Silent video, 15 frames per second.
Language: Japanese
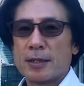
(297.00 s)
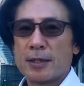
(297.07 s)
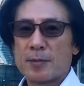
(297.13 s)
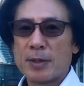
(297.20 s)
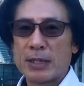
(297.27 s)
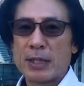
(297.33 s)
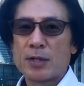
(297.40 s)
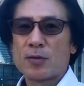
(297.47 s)

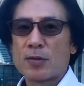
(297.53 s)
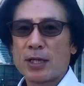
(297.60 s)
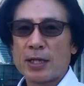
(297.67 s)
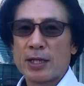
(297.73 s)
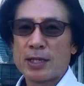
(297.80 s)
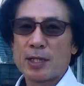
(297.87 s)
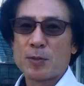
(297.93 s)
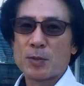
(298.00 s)
なんとか
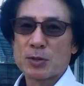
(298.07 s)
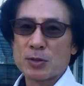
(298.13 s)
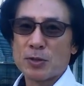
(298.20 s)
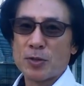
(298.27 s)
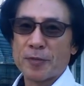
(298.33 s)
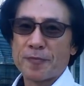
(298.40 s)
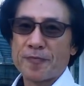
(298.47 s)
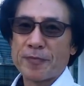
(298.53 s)
やってみま
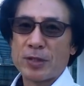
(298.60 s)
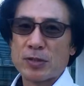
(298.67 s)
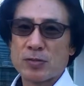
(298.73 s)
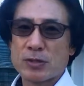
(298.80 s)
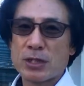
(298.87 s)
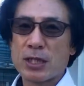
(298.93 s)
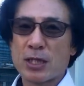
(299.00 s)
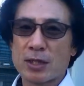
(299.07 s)
しょう。そそれ
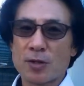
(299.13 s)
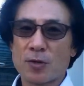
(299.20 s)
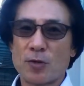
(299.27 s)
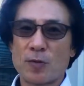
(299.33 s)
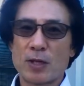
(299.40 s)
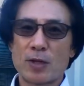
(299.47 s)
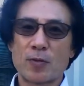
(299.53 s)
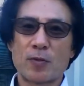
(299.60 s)
じゃあ今日
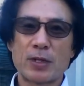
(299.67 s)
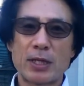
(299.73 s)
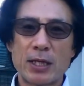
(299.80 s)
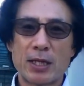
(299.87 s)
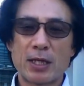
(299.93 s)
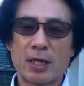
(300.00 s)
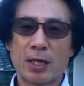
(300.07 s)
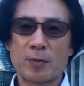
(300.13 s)
はこれ
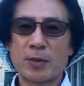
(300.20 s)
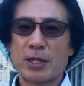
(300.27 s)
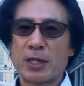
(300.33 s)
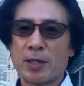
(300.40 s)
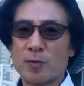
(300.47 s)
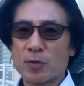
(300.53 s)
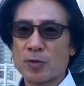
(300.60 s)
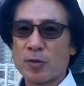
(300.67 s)
で赤羽
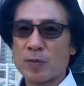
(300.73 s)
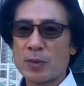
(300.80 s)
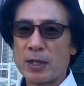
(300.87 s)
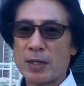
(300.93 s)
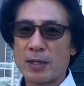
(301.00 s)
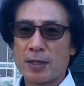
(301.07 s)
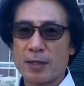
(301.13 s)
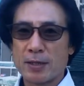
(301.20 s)
に戻り
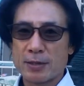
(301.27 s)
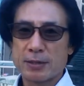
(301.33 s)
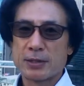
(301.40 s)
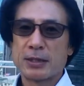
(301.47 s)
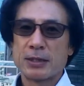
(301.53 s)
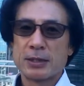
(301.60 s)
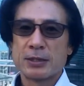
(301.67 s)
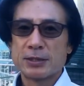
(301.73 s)
ます。
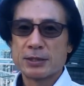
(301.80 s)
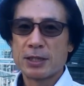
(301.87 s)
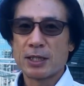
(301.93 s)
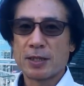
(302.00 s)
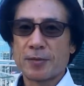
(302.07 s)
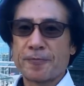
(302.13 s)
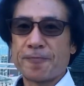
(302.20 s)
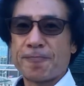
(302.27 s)
じゃ
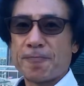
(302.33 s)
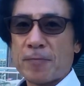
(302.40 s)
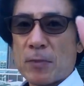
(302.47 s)
あ。